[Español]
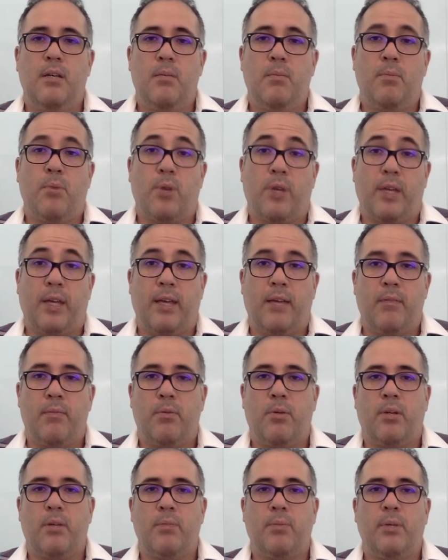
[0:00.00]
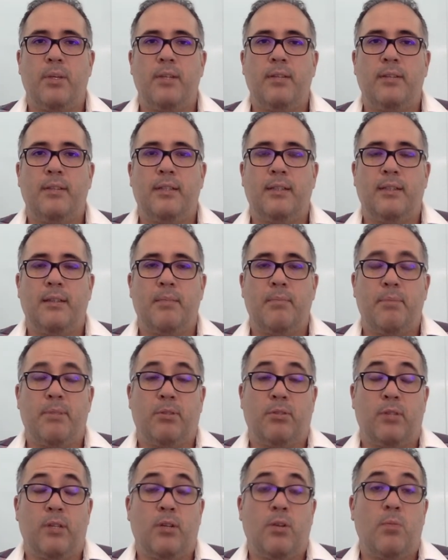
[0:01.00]
¿Por qué? Porque puede ser tan
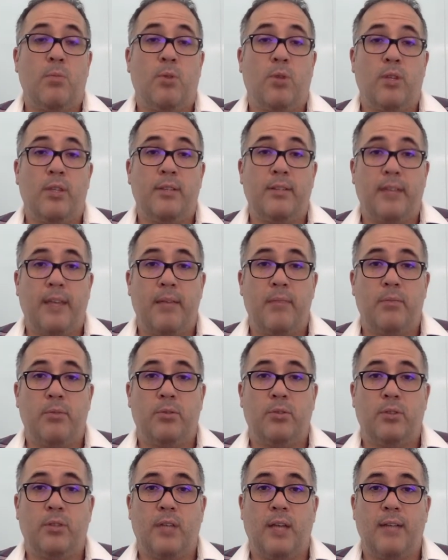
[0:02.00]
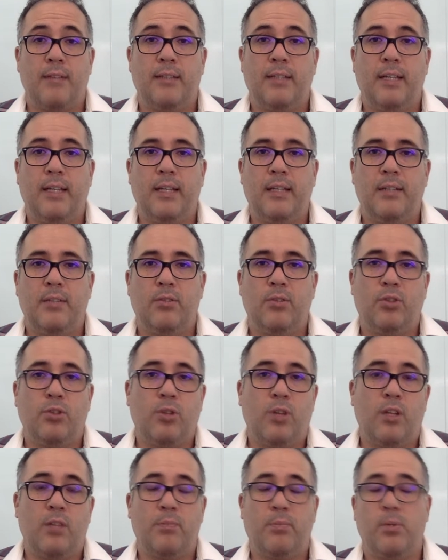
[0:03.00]
personal como lo deseemos, así que no
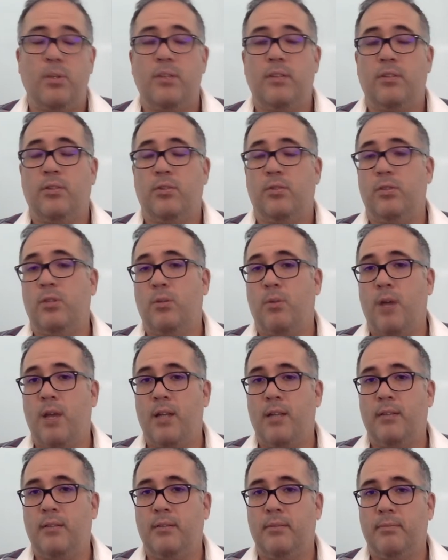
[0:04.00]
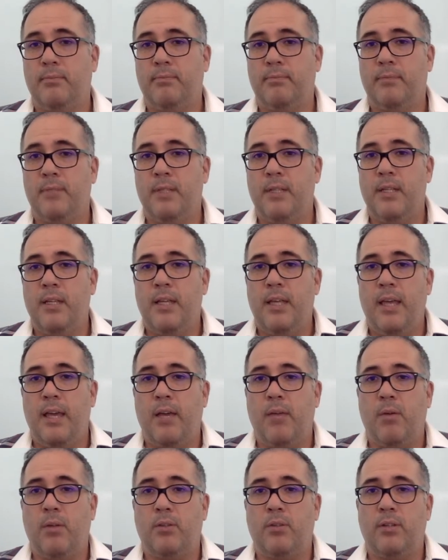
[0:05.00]
todas las pólizas son iguales
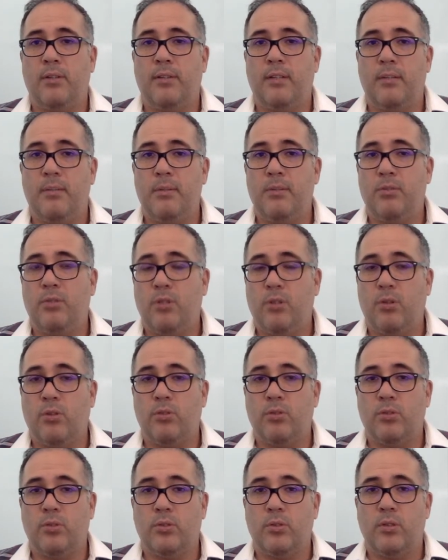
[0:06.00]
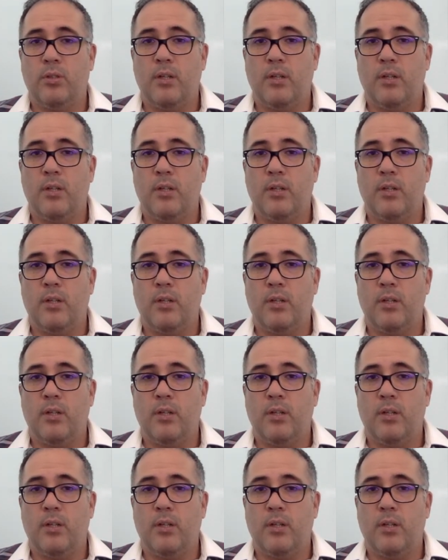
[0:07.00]
en cuanto al servicio y costo.